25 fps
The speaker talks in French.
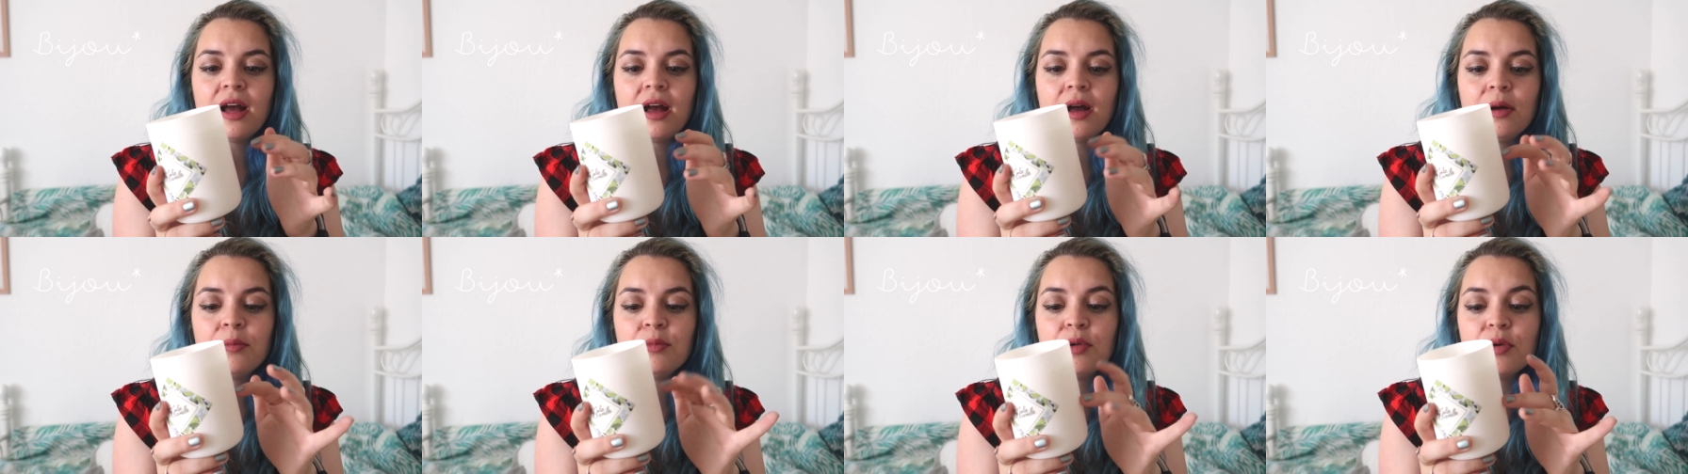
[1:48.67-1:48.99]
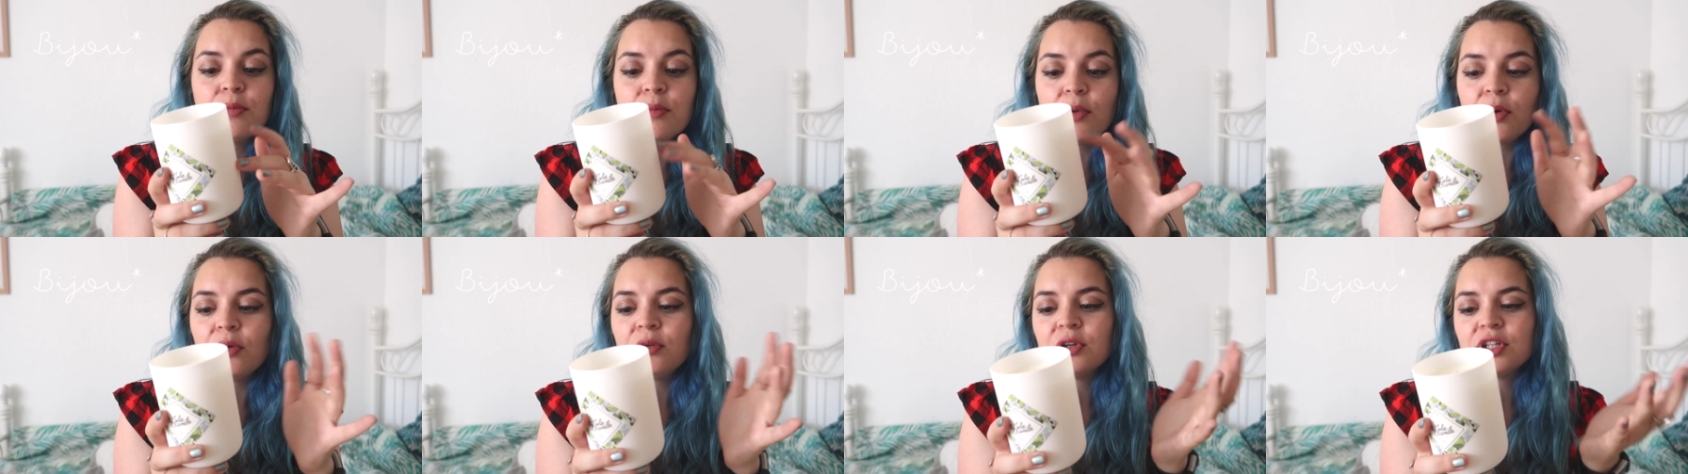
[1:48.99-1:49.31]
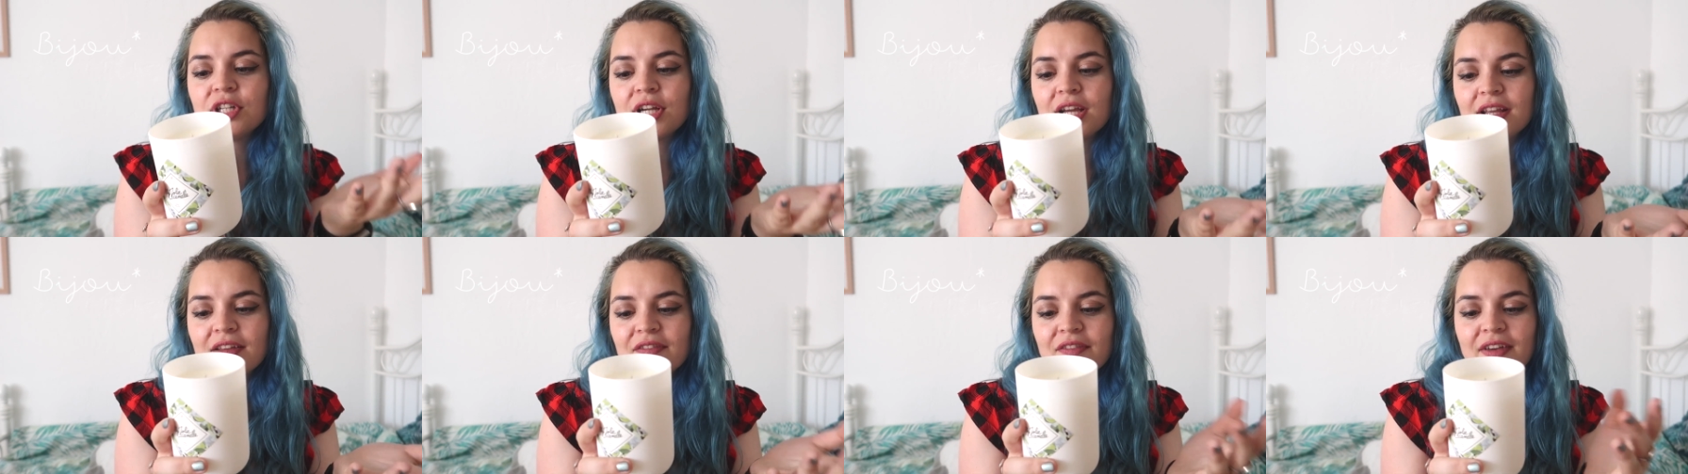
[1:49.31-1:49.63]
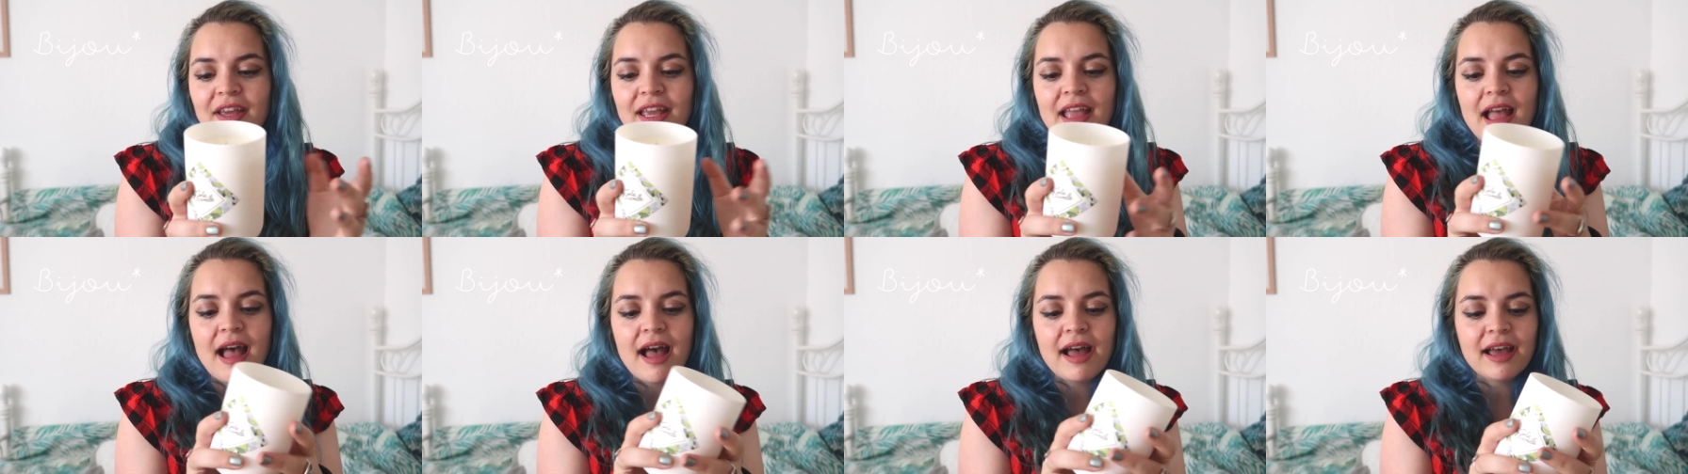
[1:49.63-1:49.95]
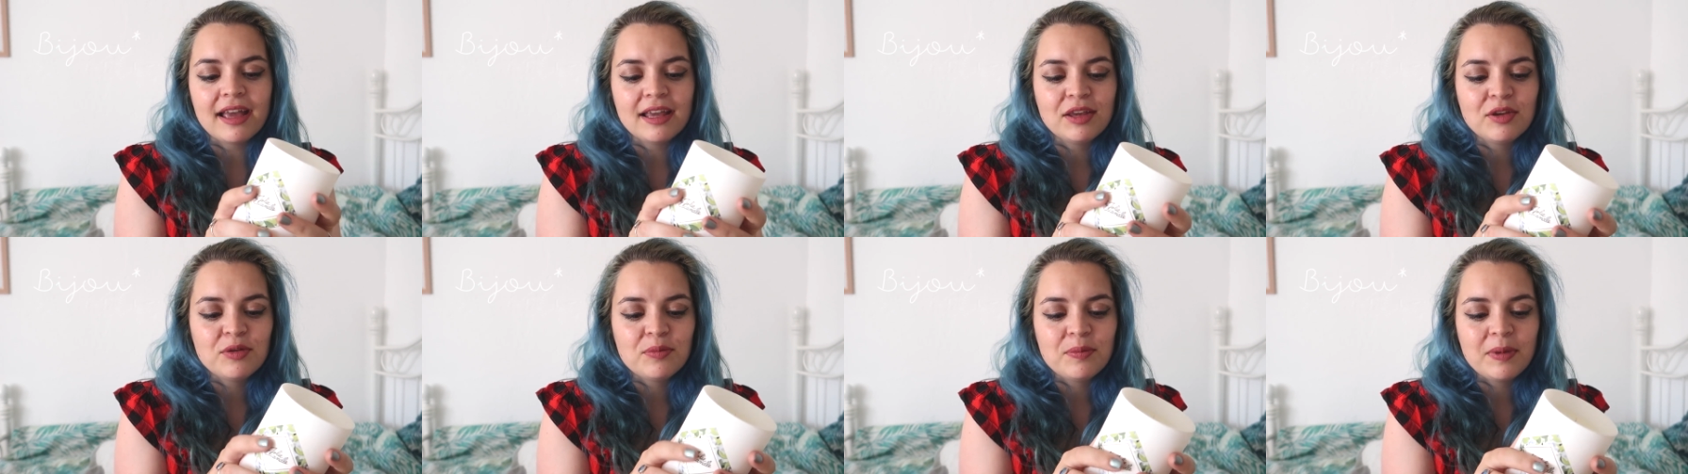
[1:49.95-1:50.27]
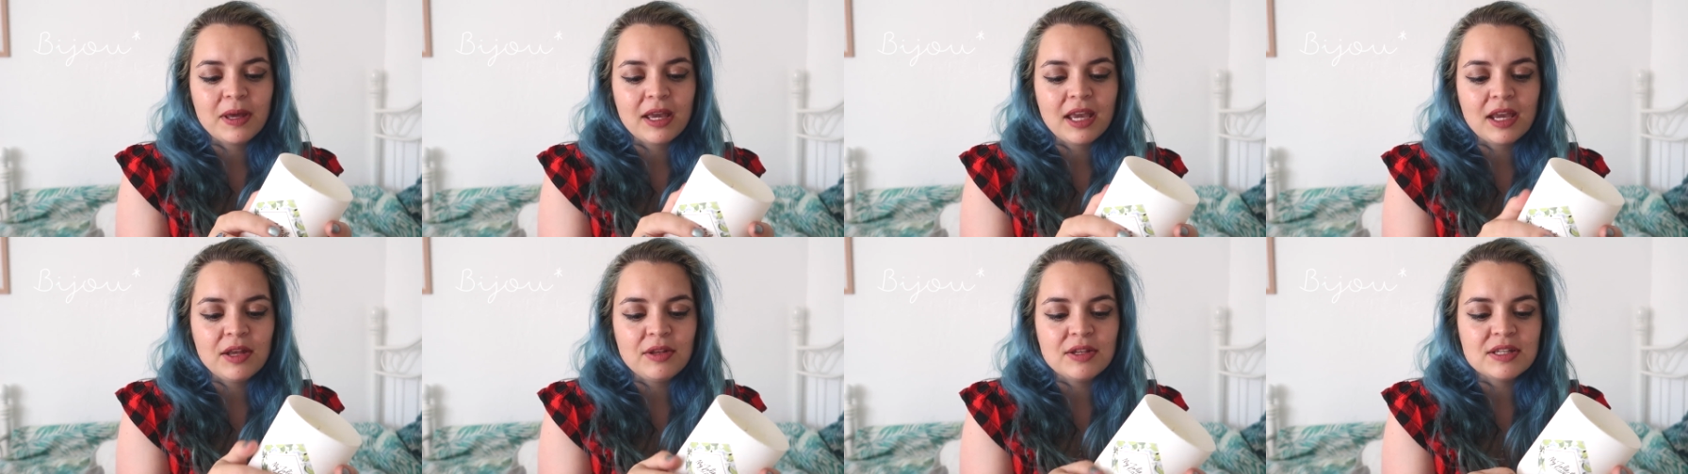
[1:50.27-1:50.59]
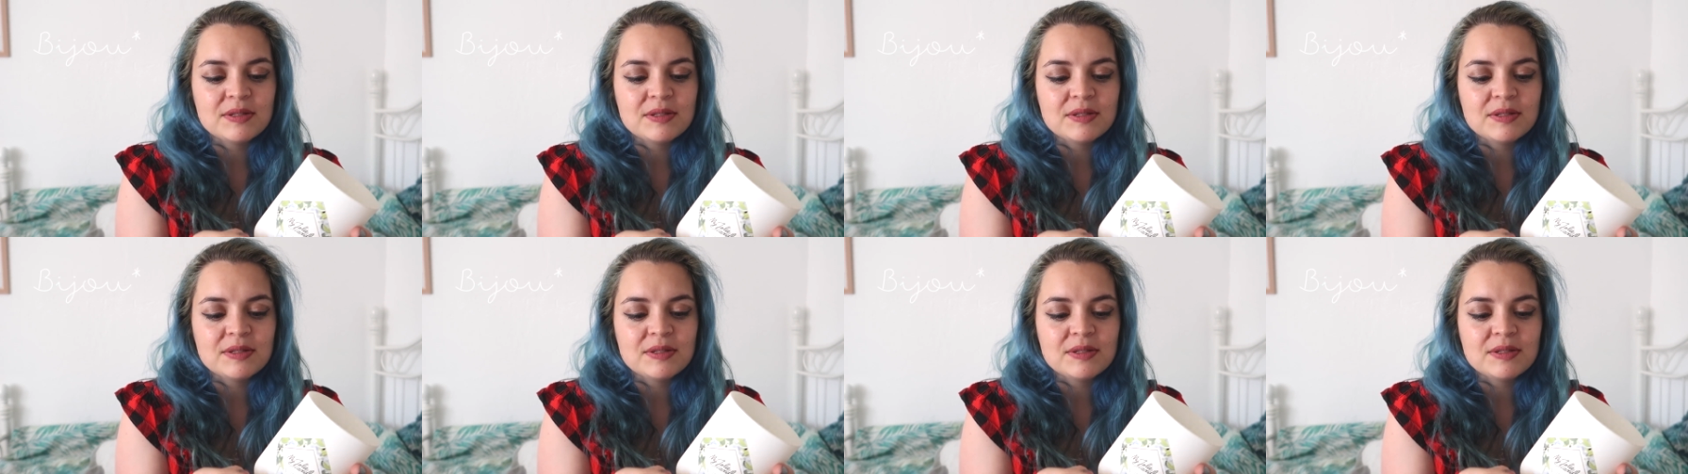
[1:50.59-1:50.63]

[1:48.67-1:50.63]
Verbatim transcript: à un moment j'arriverai à récupérer